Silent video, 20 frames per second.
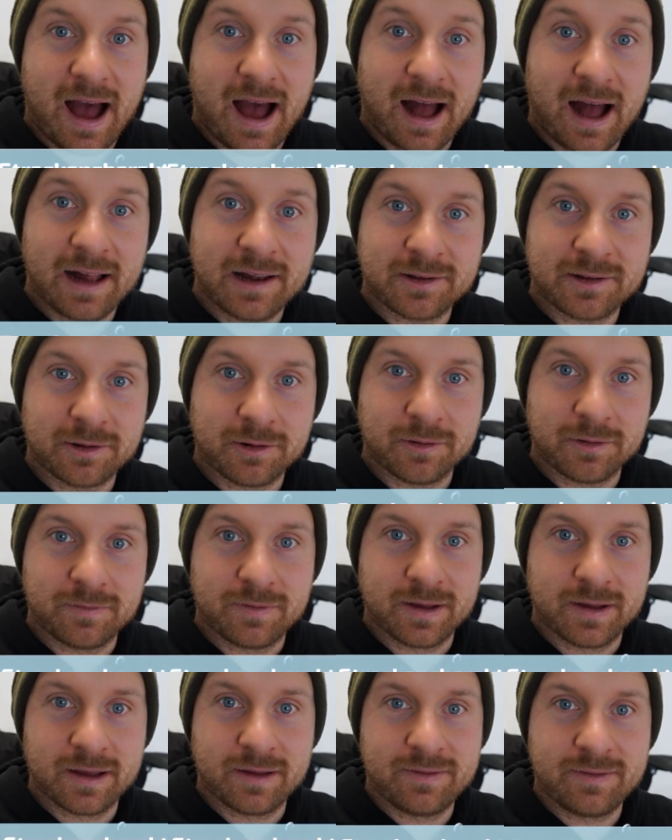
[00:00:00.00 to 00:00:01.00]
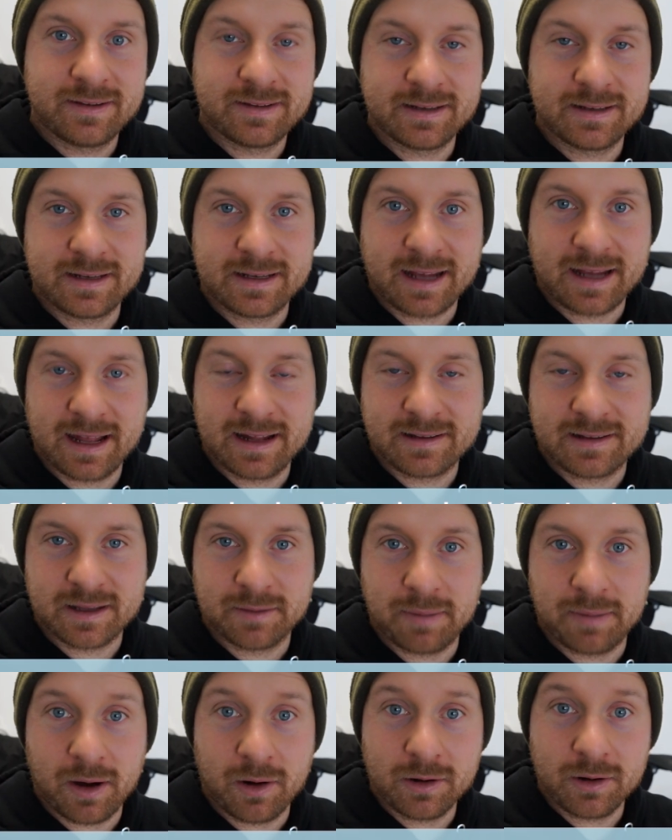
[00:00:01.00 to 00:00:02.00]
Also, äh, wie sind die Trails
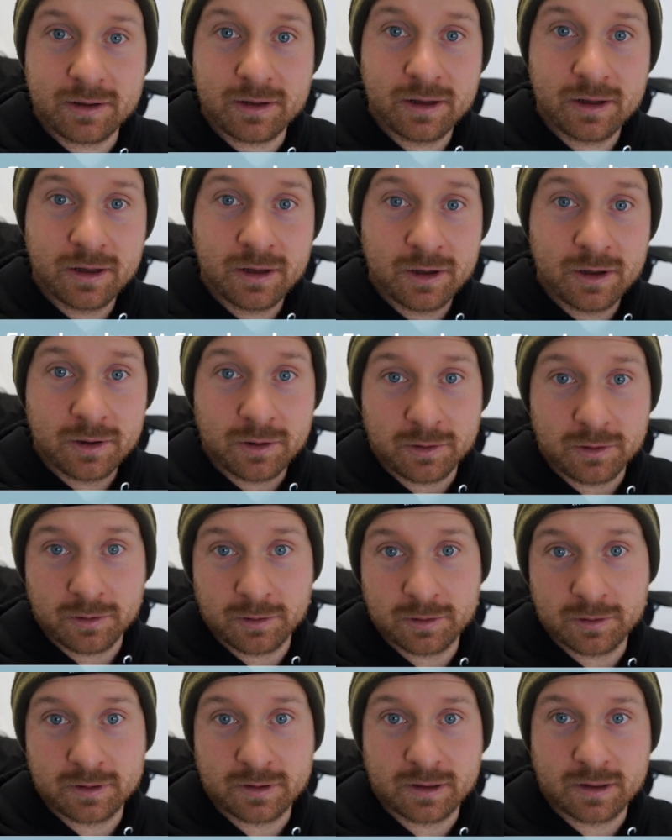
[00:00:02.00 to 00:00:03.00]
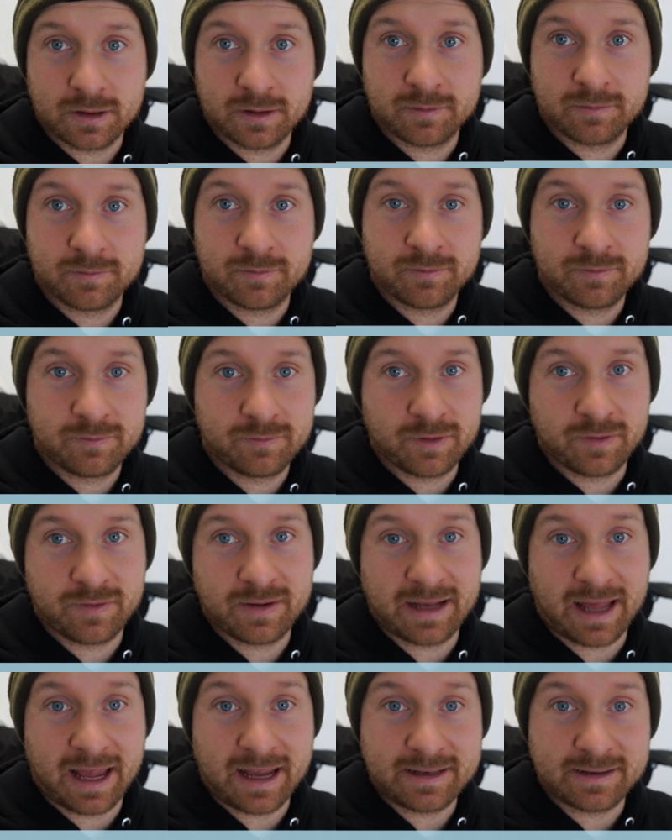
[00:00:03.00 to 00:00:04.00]
gebaut und ähm, für
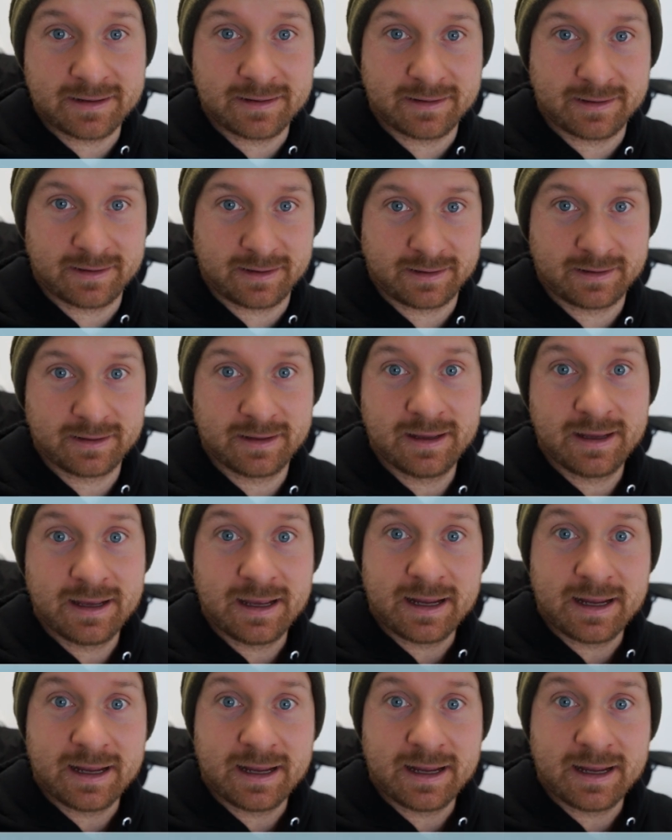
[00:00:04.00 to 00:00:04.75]
wen eignen sie sich?